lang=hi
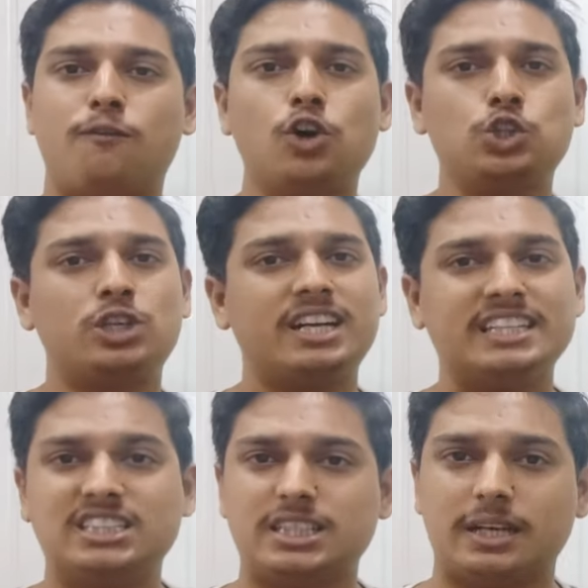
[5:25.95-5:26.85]
वो थोड़ा
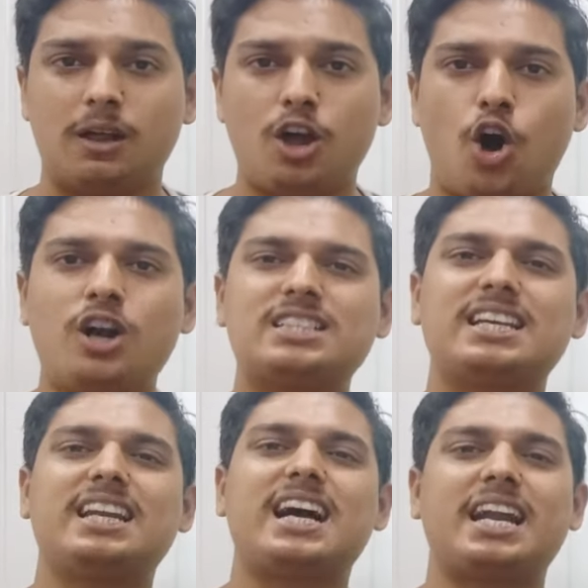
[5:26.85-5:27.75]
नीचे है और
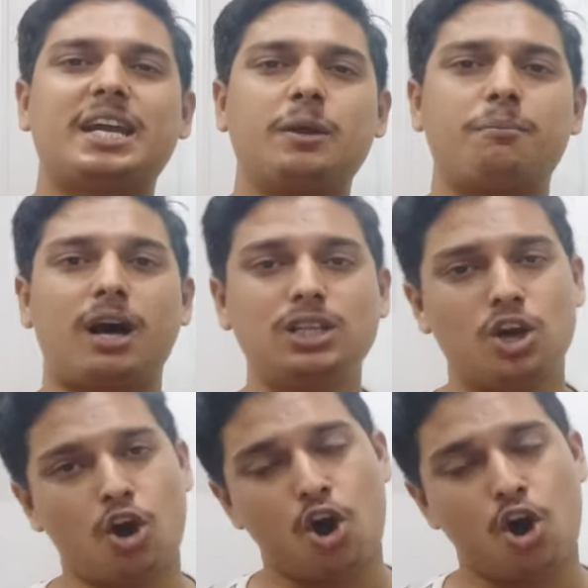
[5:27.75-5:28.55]
इसे लगाने के बाद